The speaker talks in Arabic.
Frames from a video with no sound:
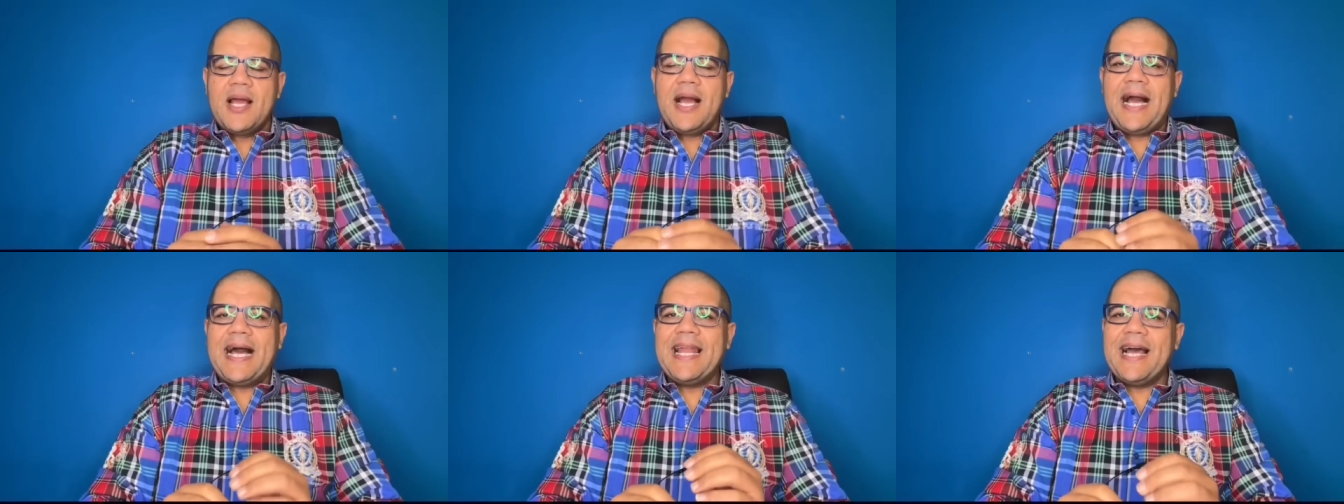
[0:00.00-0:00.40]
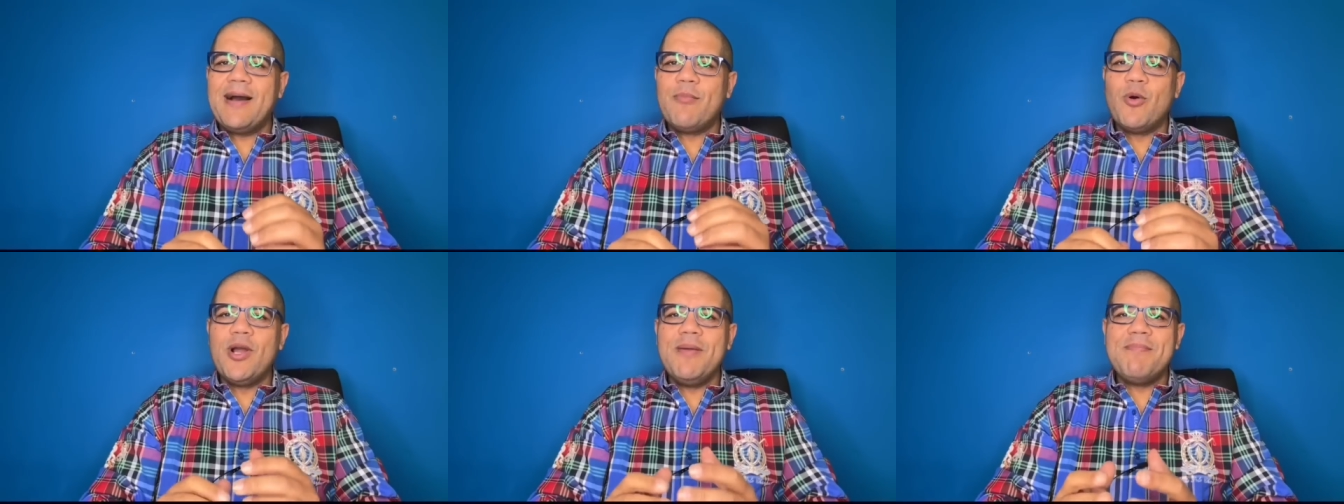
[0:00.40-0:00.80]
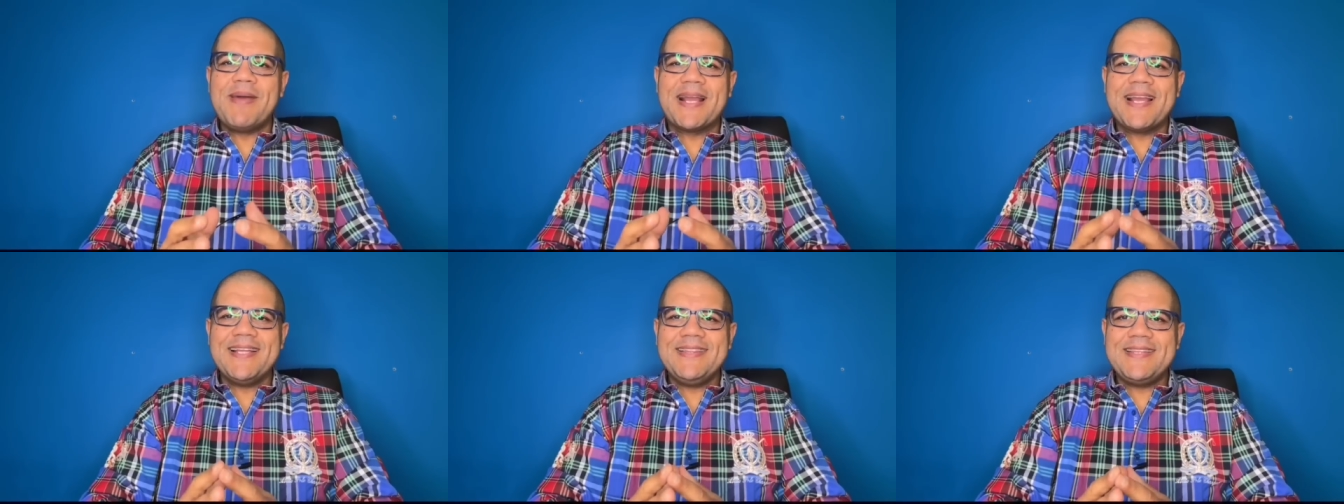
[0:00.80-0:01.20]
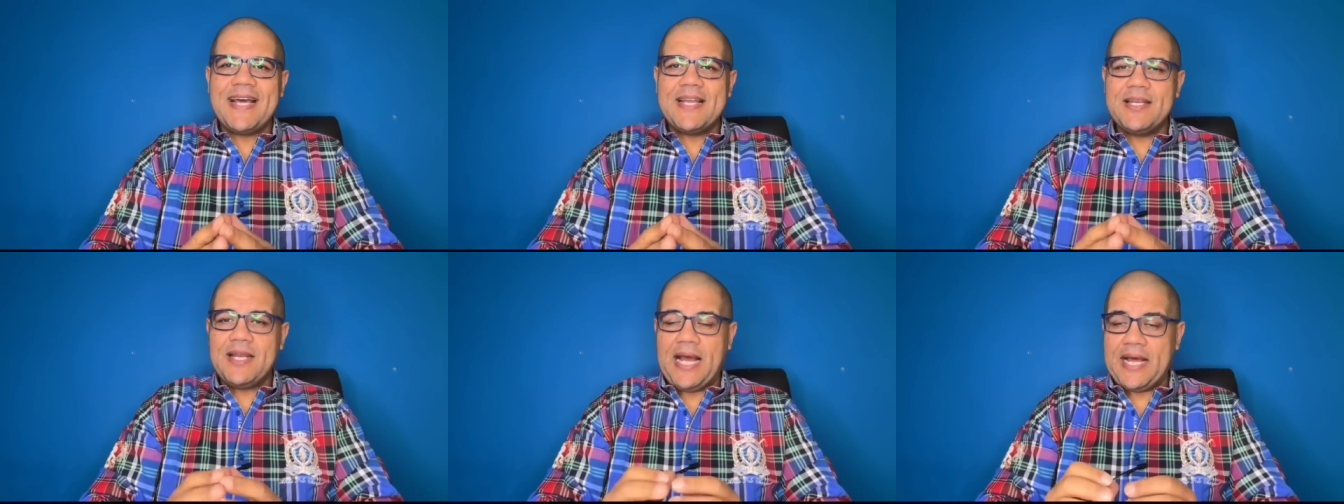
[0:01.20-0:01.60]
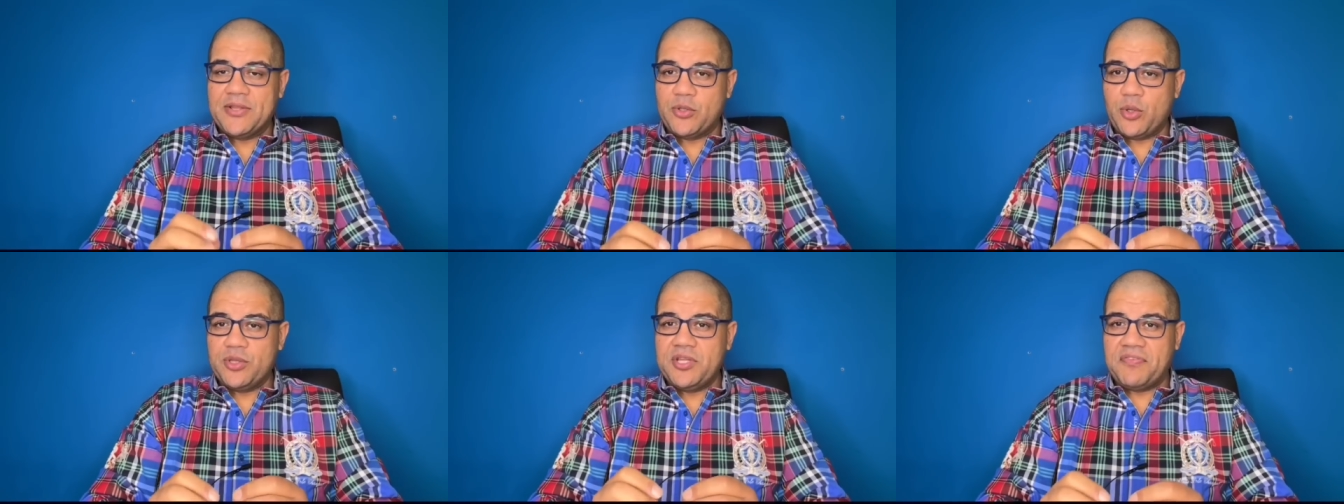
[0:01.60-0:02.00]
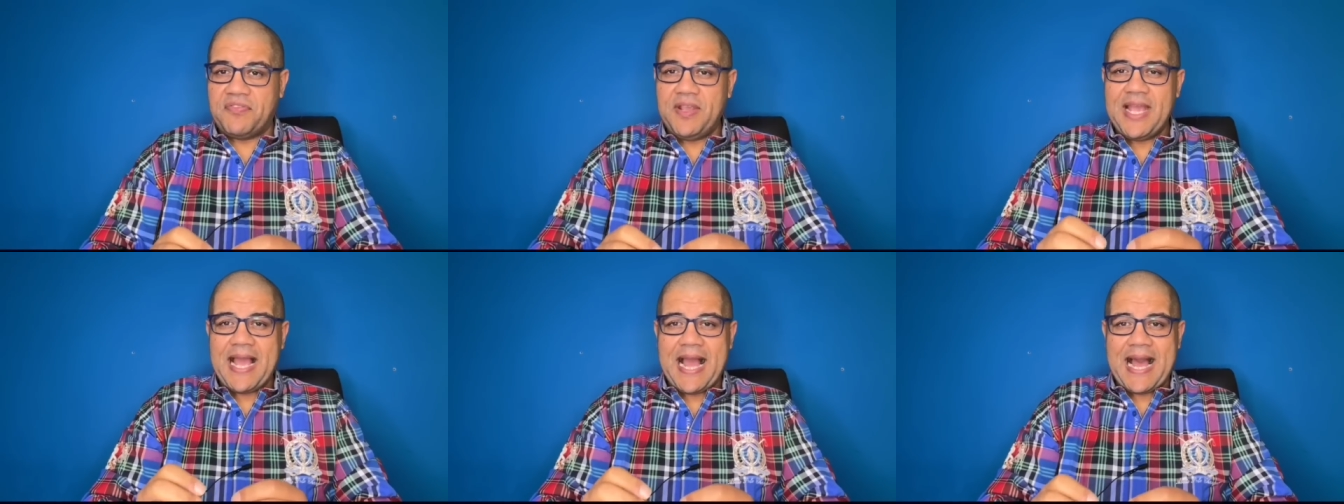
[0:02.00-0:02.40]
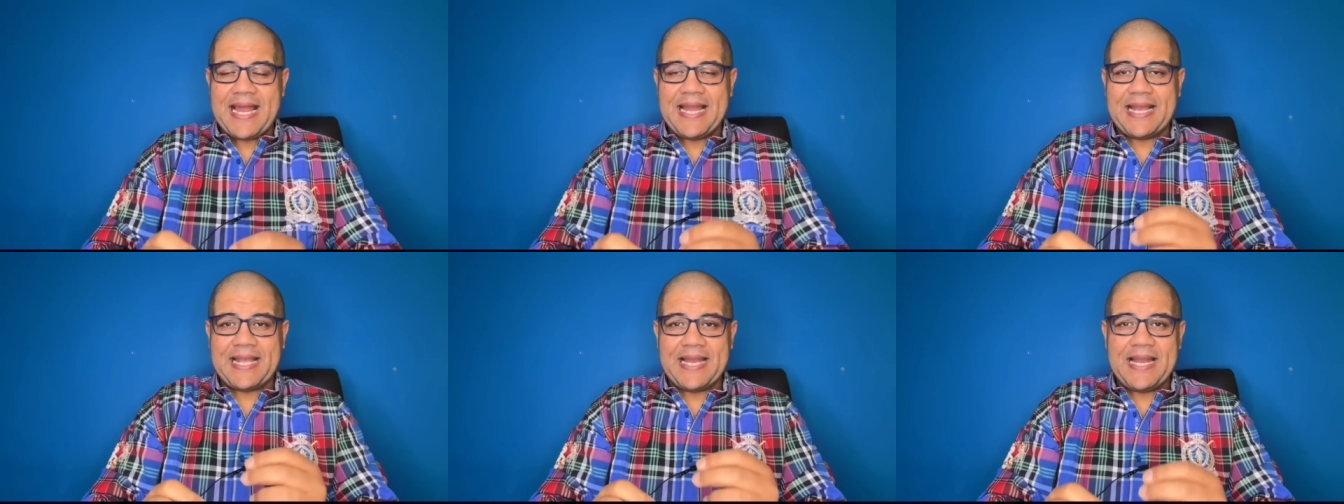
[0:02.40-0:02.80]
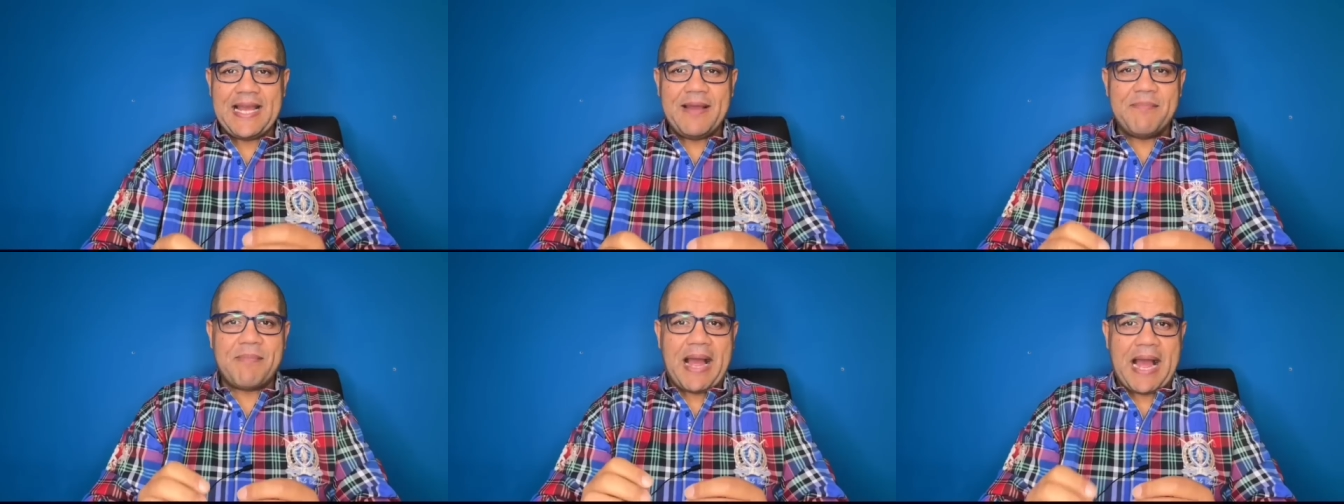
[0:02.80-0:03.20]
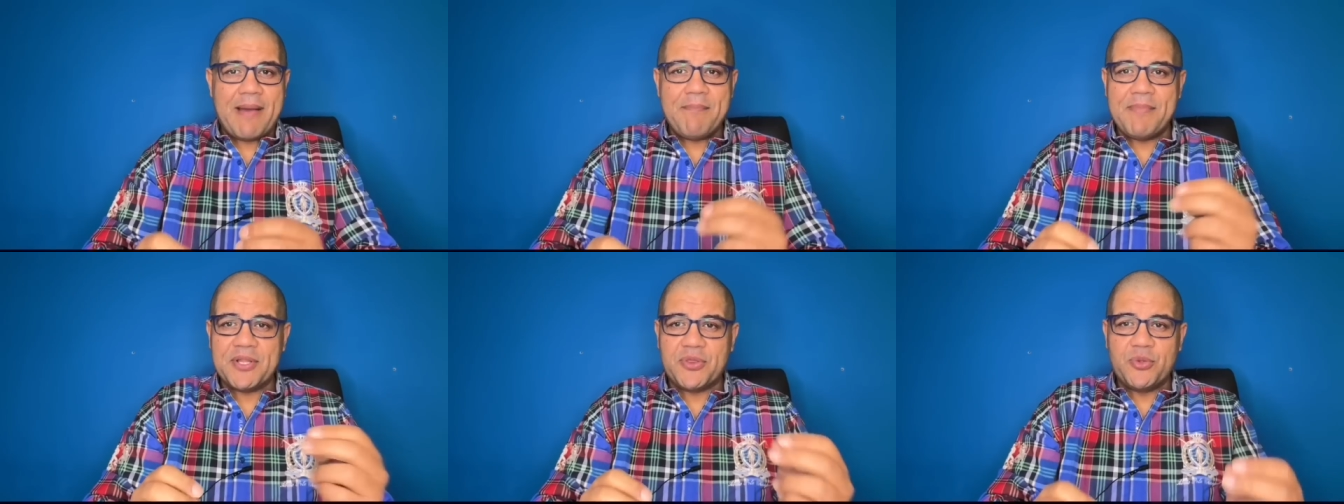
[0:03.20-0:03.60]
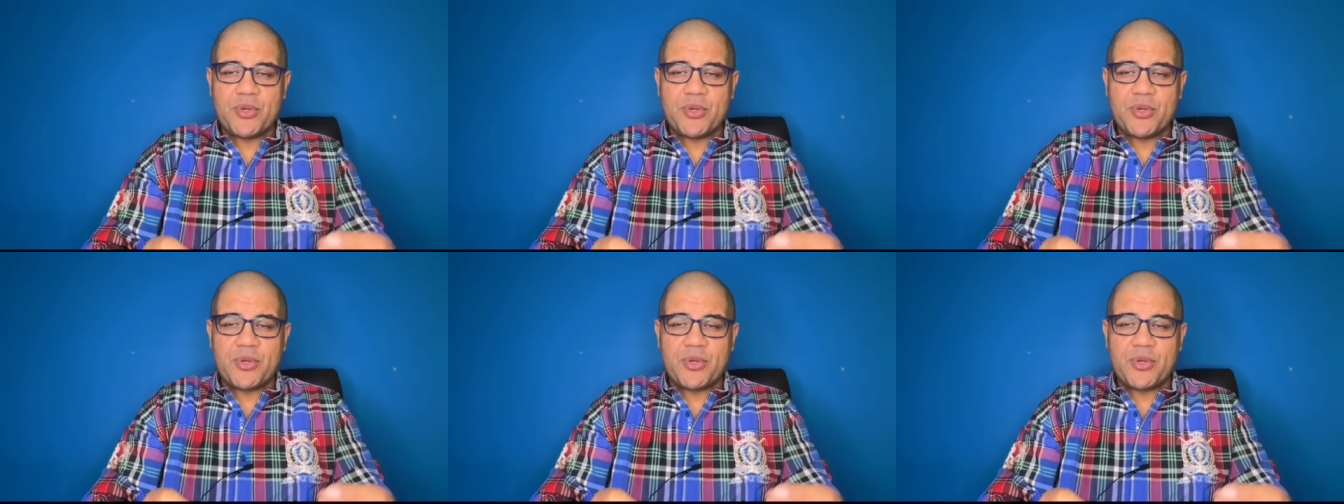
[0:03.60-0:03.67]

حلقة مهمة جدا هنرد فيها على كلام عمة